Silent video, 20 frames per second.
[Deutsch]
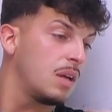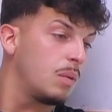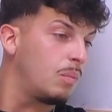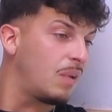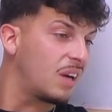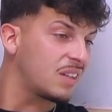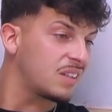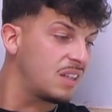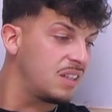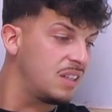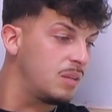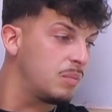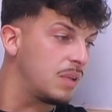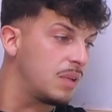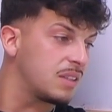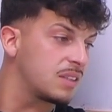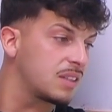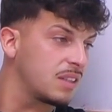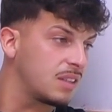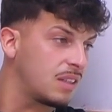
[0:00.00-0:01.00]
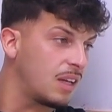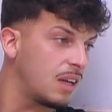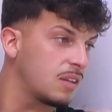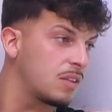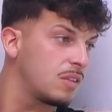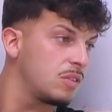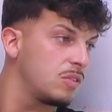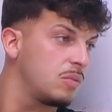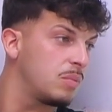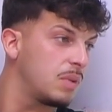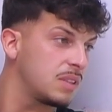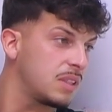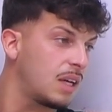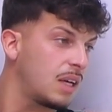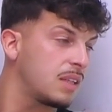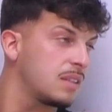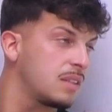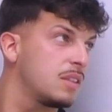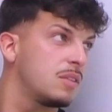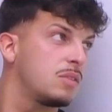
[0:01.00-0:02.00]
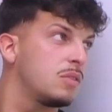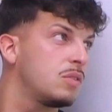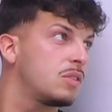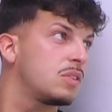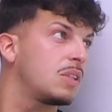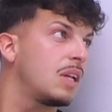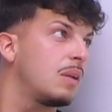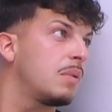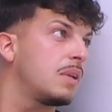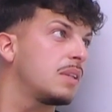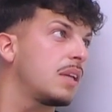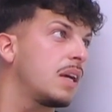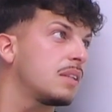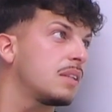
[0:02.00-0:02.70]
Mach dir niemals Gedanken über Sachen, die du nicht selber in